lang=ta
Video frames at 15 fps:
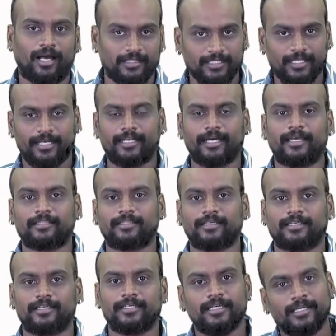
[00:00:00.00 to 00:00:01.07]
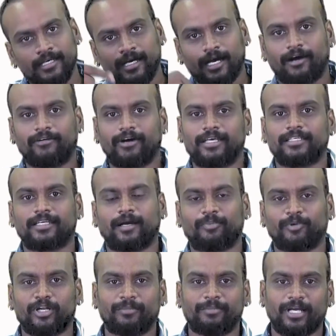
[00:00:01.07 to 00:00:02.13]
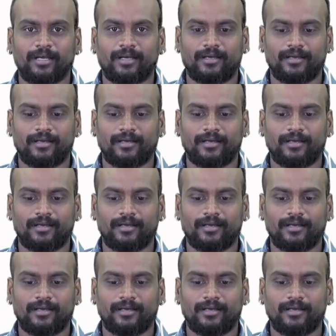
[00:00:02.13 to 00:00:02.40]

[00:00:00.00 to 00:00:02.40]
அந்த ரெண்டாயிரத்துக்கு அவன் அதுக்கப்புறம் நம்ம